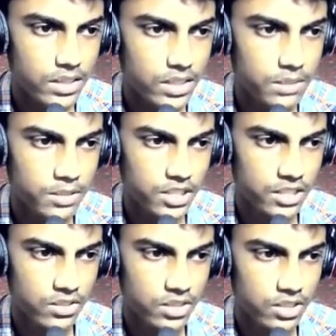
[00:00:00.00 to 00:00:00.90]
এই
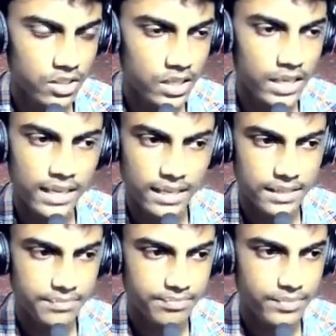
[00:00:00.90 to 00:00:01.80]
বৃষ্টি হচ্ছে অনেক
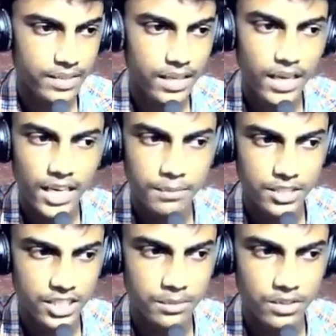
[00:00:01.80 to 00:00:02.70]
এই
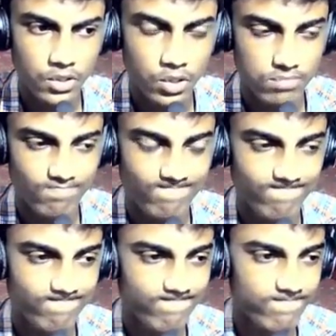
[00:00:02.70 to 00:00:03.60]
বৃষ্টির ভিতর
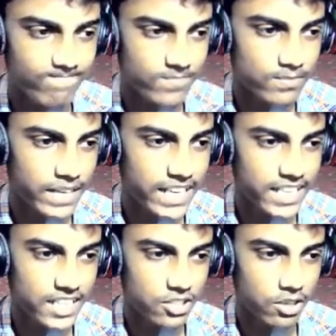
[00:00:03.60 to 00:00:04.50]
বাইক
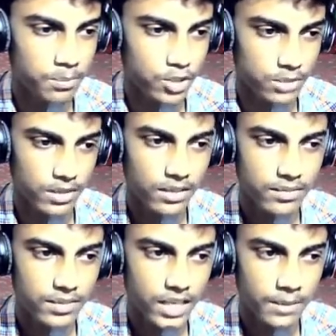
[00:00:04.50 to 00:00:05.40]
নিয়ে যাওয়া ইম্পসিবল
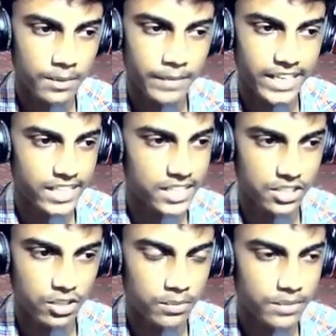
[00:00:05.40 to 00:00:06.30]
আর আমার বাইক নিয়ে
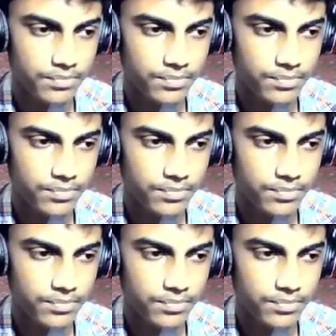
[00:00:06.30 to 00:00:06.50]
যেতে হবে